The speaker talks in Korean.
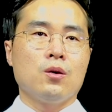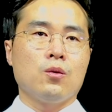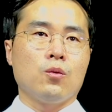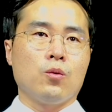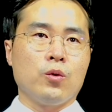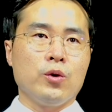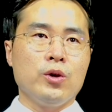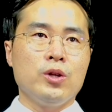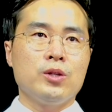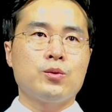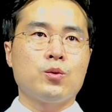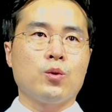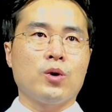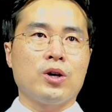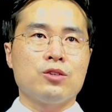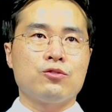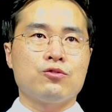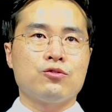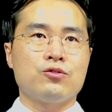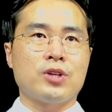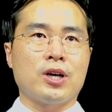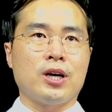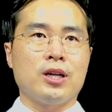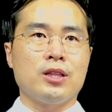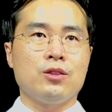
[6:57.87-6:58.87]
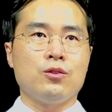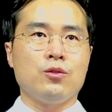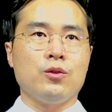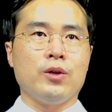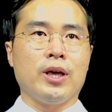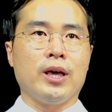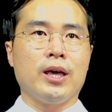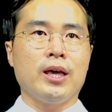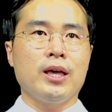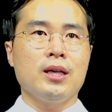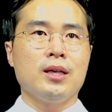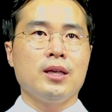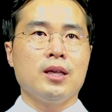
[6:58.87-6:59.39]
5일 동안 주사한
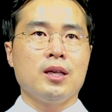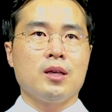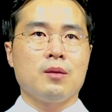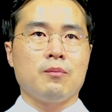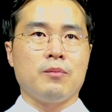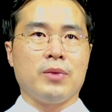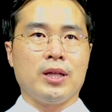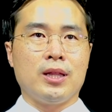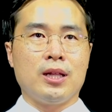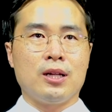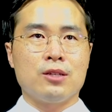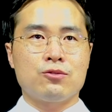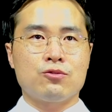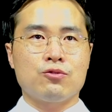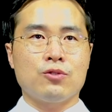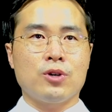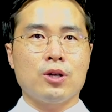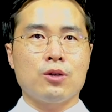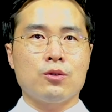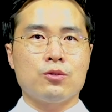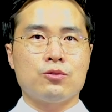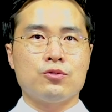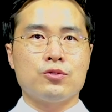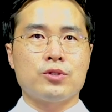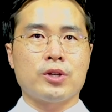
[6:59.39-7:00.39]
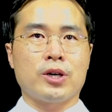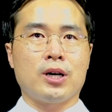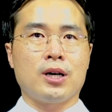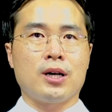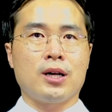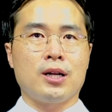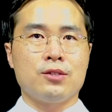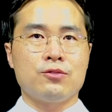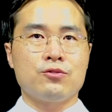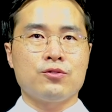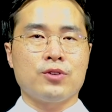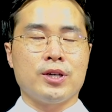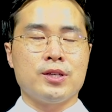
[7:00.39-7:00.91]
뒤에 매달 추가로
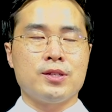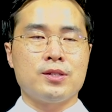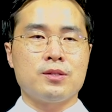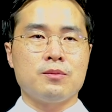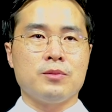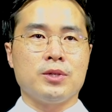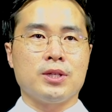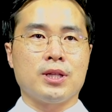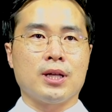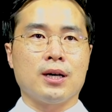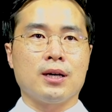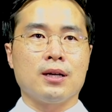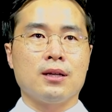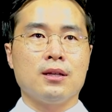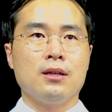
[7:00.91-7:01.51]
주사할 수가 있습니다.